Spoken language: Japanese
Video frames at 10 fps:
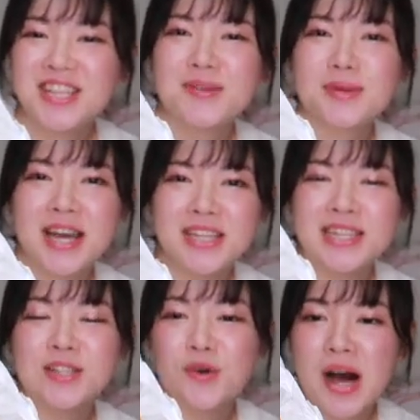でも大
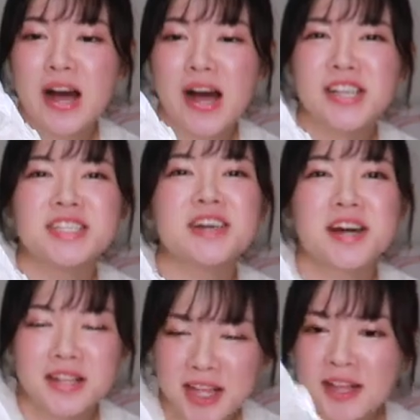事なのは味だ
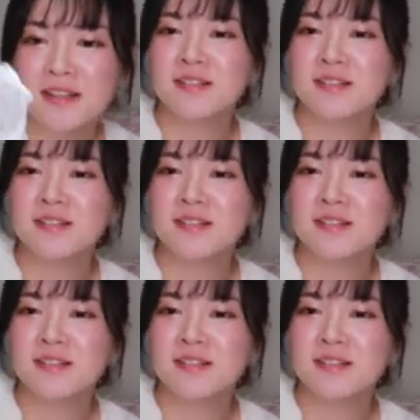からね。